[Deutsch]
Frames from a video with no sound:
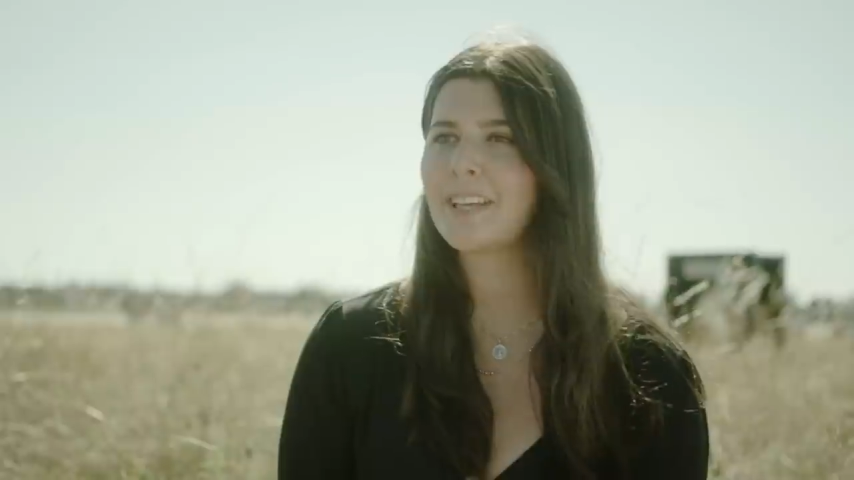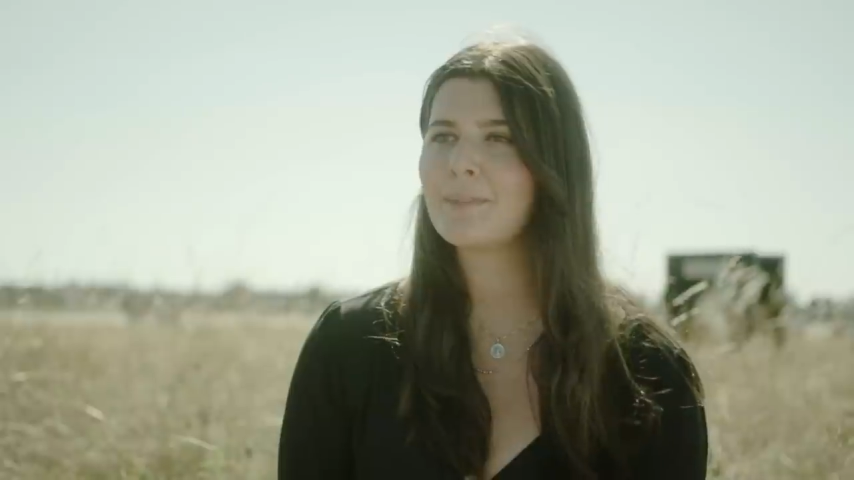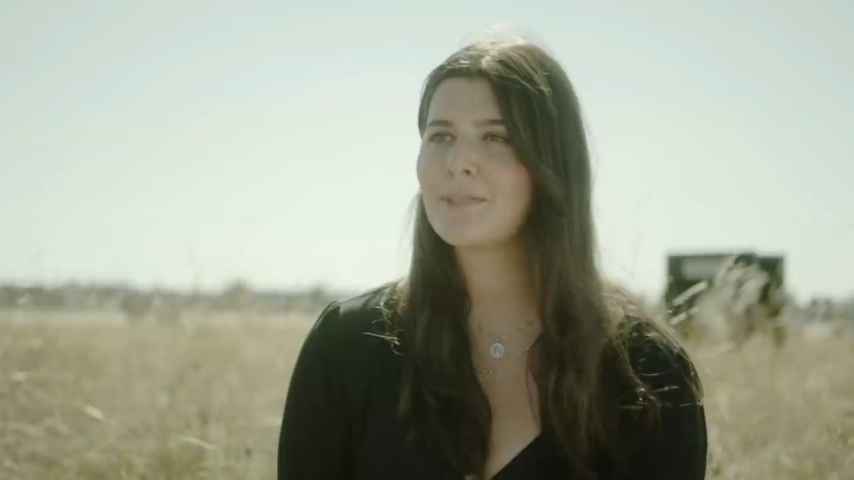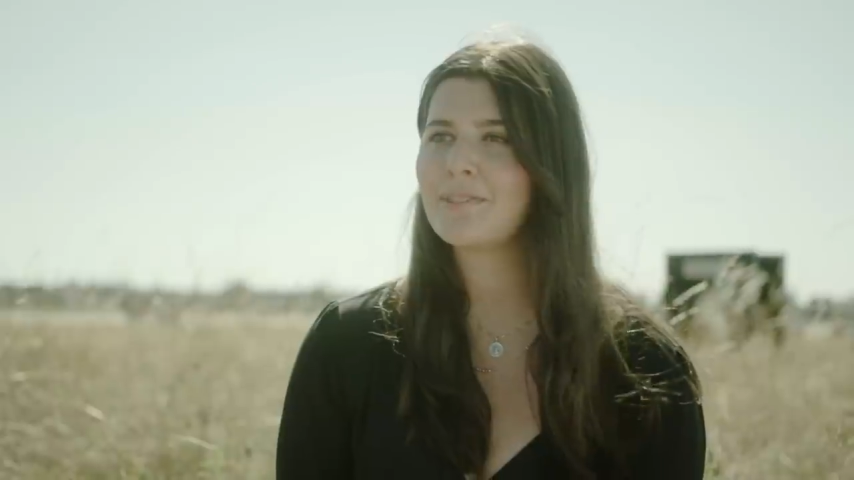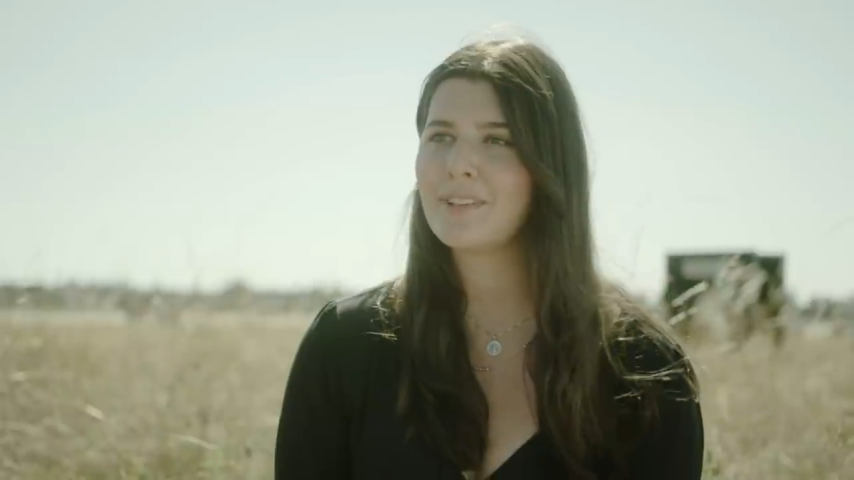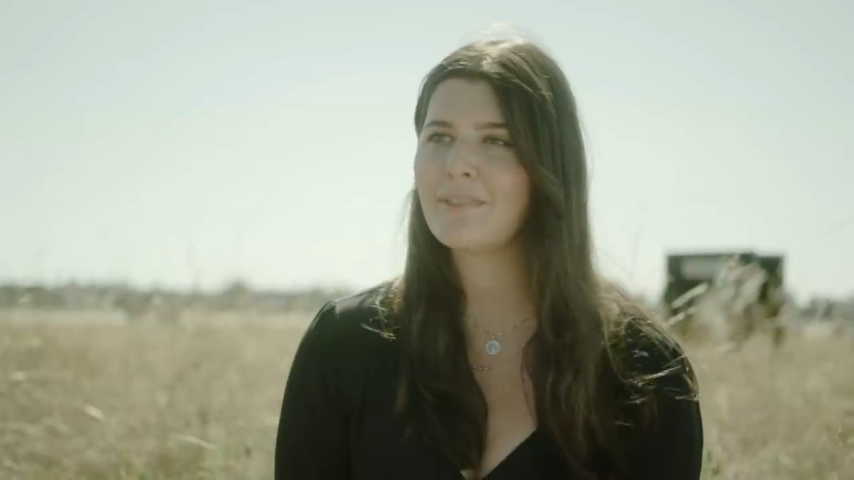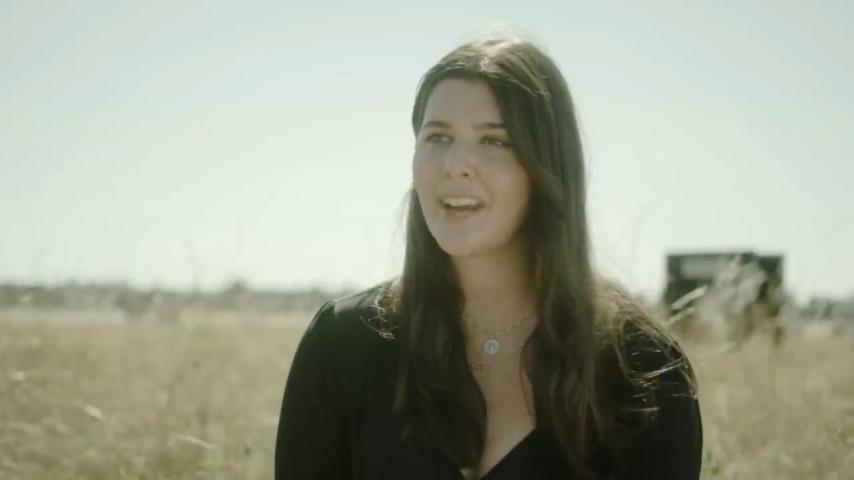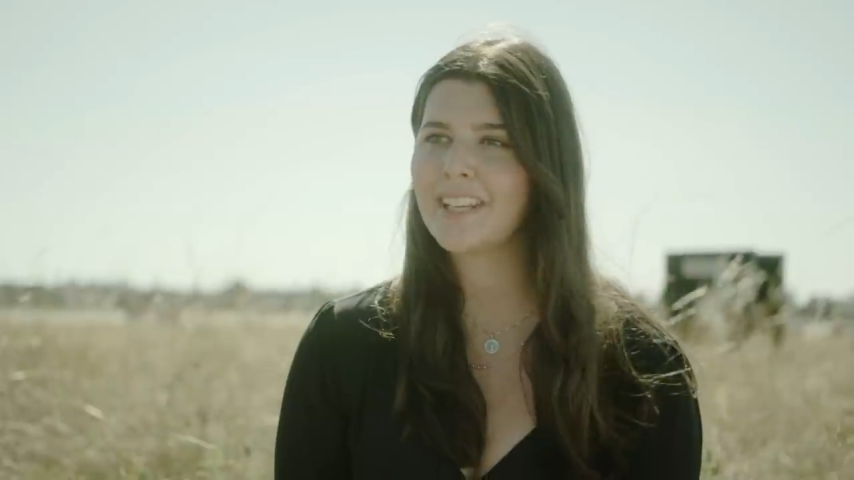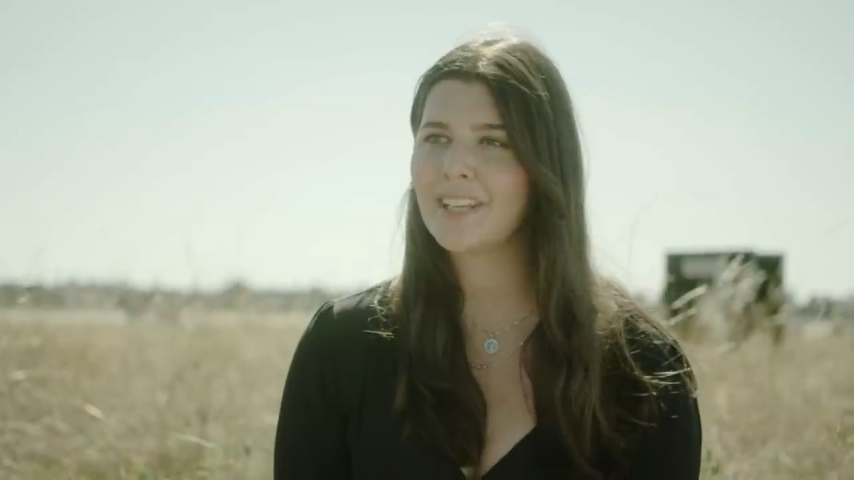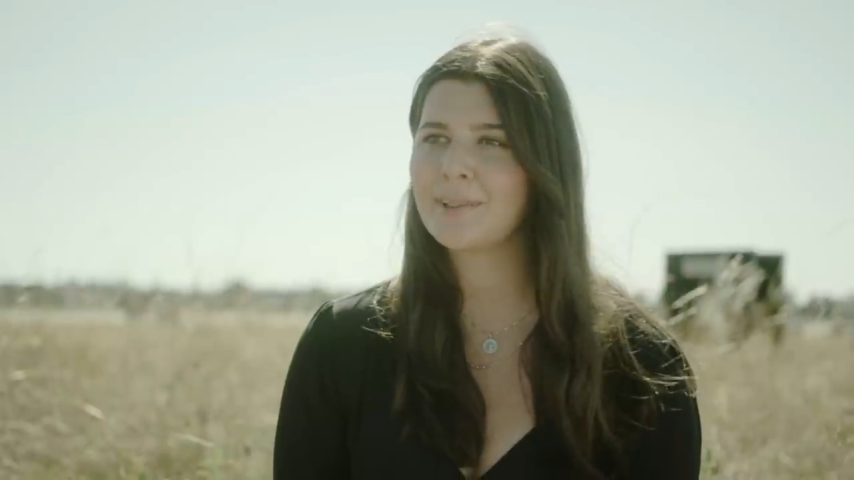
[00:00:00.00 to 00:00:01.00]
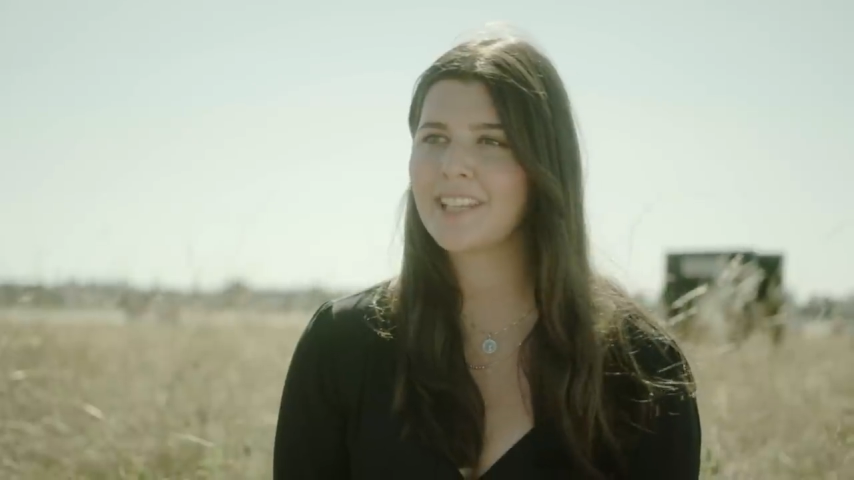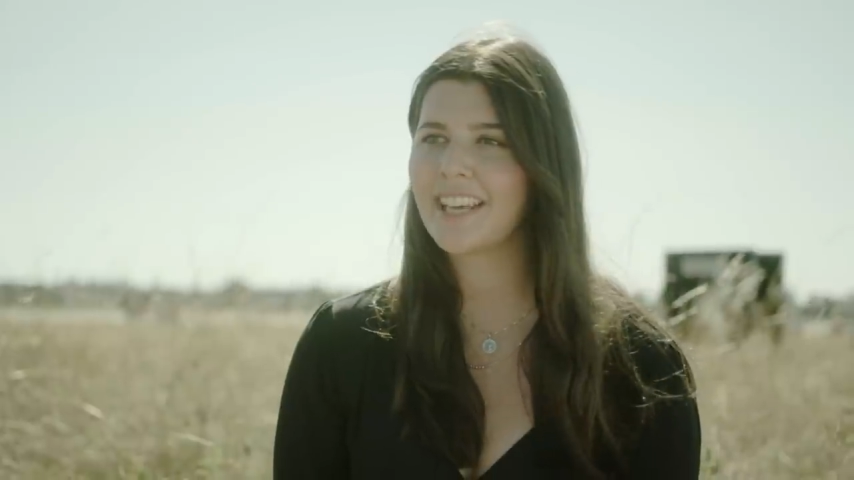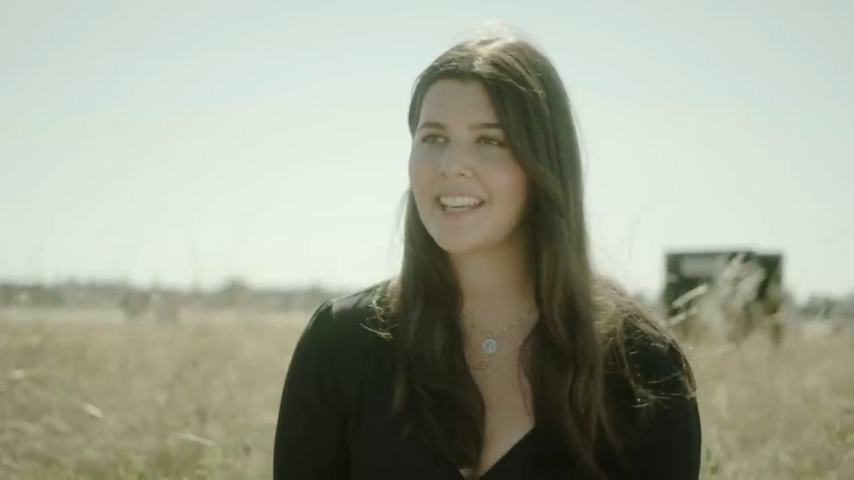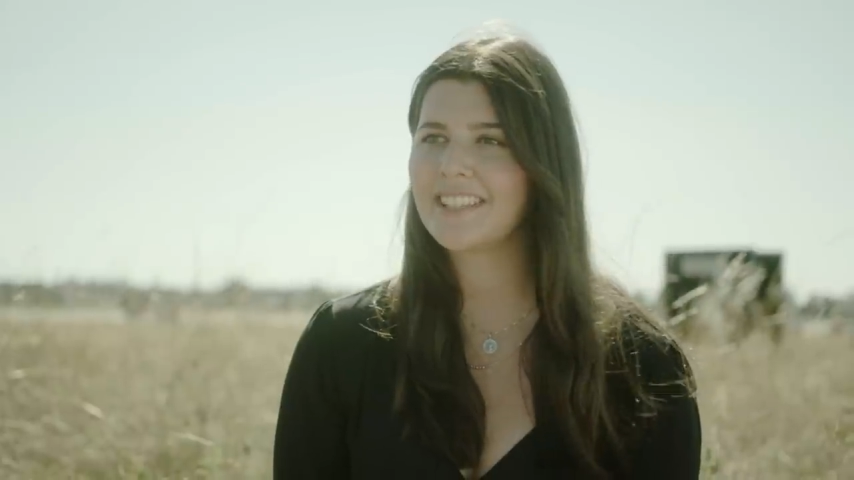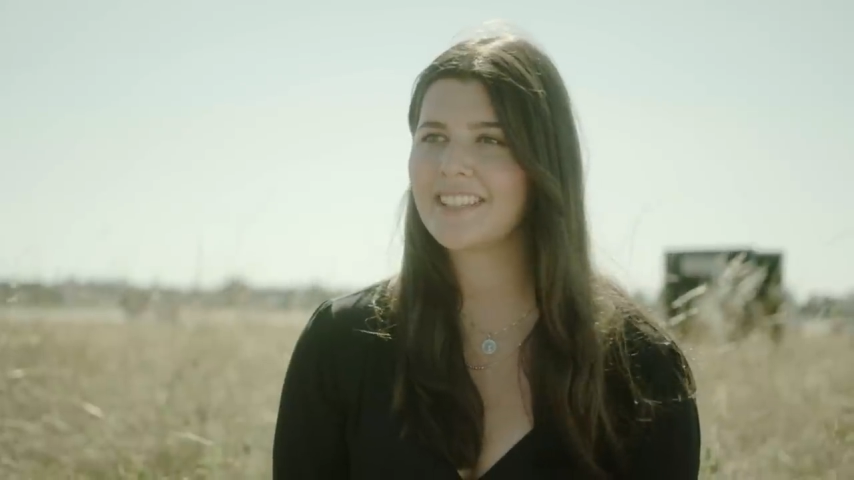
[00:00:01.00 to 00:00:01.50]
Ich habe nicht von Anfang an damit
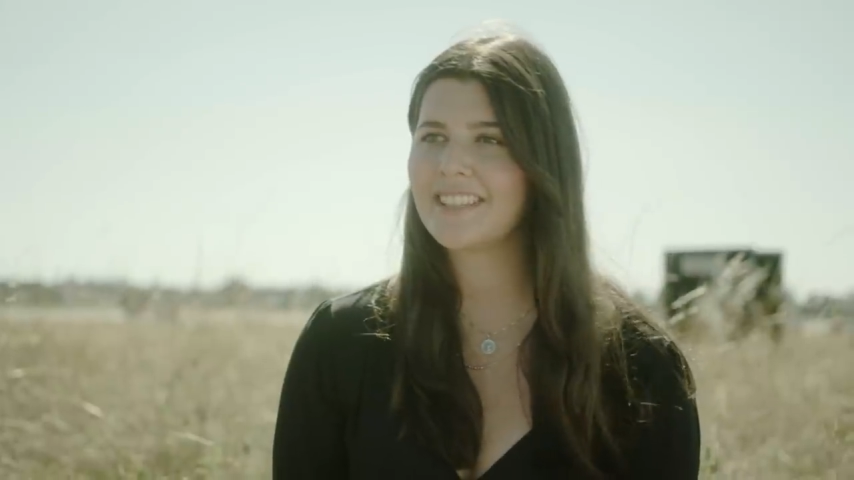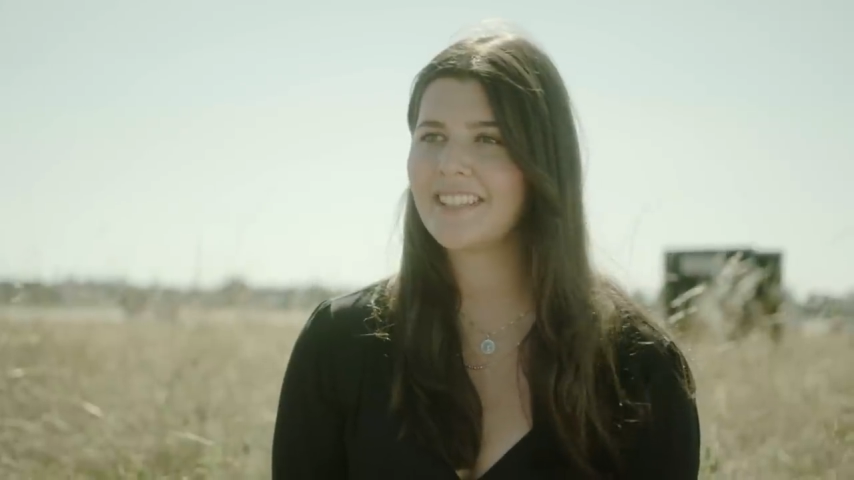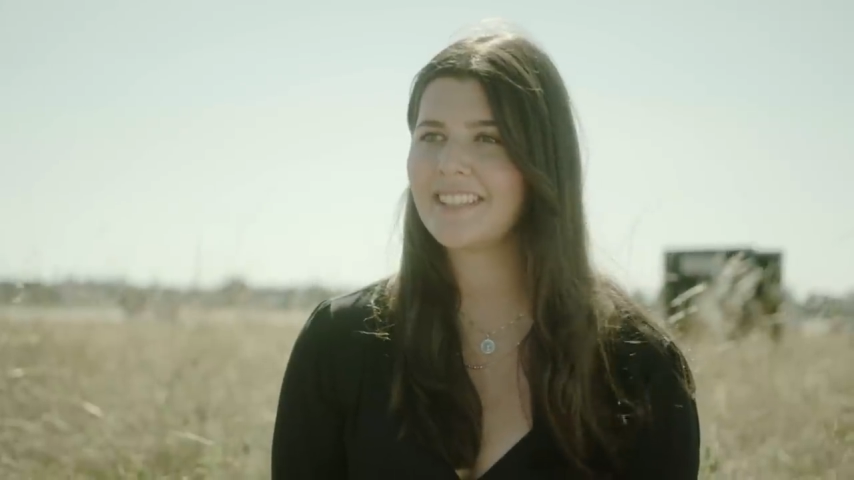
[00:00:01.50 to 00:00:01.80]
gerechnet,